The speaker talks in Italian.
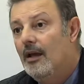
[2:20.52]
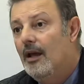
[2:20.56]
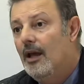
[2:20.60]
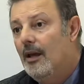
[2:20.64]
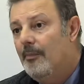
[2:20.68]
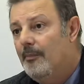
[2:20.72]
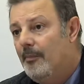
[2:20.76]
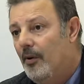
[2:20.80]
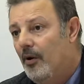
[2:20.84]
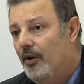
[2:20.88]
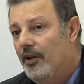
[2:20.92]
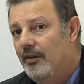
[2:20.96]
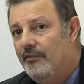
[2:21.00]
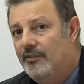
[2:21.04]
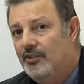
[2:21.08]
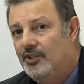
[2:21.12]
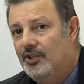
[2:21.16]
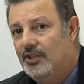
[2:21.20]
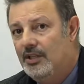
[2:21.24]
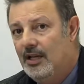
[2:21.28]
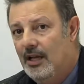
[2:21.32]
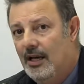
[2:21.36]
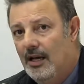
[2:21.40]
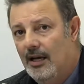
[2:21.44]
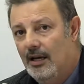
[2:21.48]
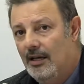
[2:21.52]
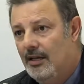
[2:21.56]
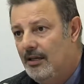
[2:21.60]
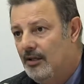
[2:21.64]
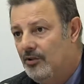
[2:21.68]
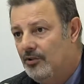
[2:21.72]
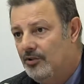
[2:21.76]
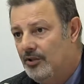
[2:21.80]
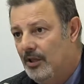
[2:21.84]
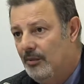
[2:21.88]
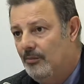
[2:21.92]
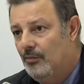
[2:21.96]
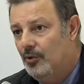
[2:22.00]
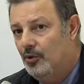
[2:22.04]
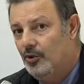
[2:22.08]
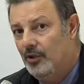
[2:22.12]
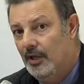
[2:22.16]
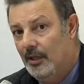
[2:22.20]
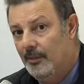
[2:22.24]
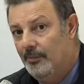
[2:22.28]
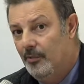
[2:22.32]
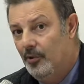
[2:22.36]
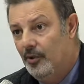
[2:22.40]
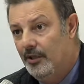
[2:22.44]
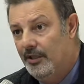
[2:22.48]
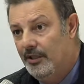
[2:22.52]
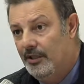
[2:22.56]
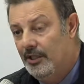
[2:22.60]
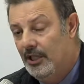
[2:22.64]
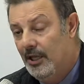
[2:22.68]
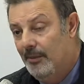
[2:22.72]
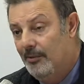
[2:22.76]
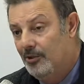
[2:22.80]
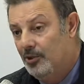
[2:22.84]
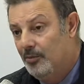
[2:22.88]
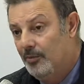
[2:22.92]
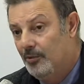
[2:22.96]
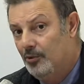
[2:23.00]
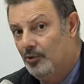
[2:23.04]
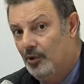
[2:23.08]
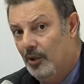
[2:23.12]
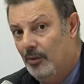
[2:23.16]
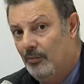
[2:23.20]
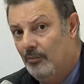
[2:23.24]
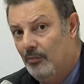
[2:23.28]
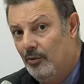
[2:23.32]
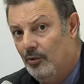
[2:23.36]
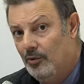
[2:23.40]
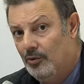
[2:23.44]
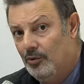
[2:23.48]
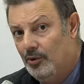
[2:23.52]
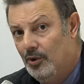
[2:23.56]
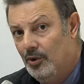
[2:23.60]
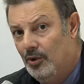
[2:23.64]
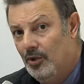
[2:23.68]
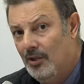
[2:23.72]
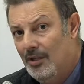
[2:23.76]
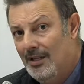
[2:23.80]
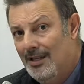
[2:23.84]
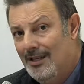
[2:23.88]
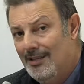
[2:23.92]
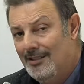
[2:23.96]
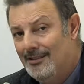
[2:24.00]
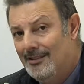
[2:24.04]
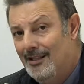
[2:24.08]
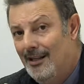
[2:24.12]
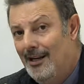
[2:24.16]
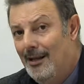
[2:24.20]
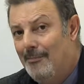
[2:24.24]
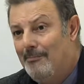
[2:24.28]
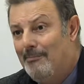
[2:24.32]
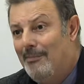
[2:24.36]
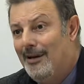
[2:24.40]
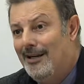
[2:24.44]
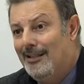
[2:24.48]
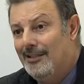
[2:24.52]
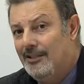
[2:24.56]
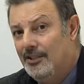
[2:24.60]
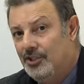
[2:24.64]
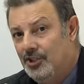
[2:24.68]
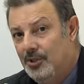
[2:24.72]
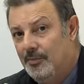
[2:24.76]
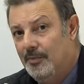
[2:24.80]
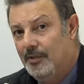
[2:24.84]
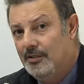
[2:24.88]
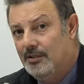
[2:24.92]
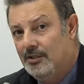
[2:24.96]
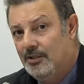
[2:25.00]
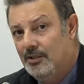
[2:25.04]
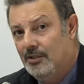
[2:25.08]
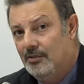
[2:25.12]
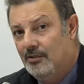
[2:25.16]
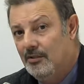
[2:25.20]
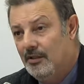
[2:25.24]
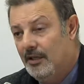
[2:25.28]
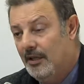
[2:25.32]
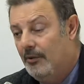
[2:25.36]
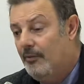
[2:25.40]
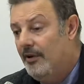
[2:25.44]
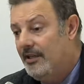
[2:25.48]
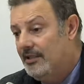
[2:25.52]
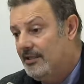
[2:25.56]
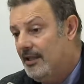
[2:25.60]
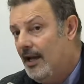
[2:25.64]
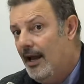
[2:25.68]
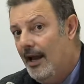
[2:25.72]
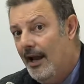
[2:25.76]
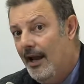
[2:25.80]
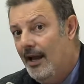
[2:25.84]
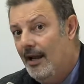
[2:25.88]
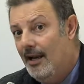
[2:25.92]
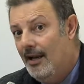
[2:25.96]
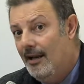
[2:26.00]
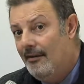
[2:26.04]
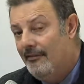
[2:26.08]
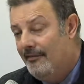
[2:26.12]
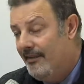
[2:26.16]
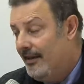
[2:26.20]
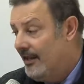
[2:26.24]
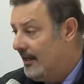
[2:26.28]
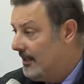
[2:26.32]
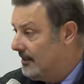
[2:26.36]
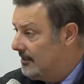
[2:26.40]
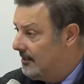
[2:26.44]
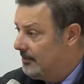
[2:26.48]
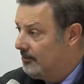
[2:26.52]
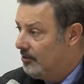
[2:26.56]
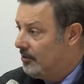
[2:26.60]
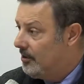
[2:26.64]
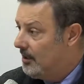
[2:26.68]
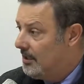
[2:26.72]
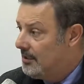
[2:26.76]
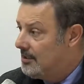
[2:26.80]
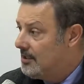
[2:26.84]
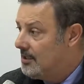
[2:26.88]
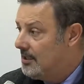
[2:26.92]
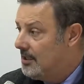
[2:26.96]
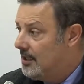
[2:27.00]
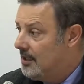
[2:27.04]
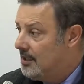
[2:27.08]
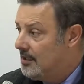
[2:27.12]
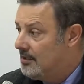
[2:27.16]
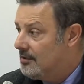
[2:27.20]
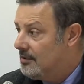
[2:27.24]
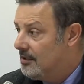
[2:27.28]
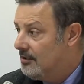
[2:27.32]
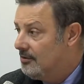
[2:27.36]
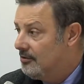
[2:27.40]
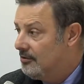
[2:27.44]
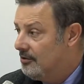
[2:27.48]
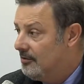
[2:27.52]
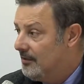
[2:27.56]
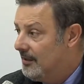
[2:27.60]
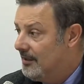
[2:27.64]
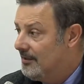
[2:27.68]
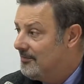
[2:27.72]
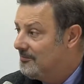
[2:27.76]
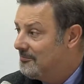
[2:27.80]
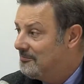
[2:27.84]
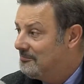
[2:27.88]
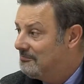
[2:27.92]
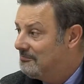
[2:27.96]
e poi avvicinarli così al mondo della politica, ma soprattutto al mondo della partecipazione. Questa è la vera democrazia, secondo me.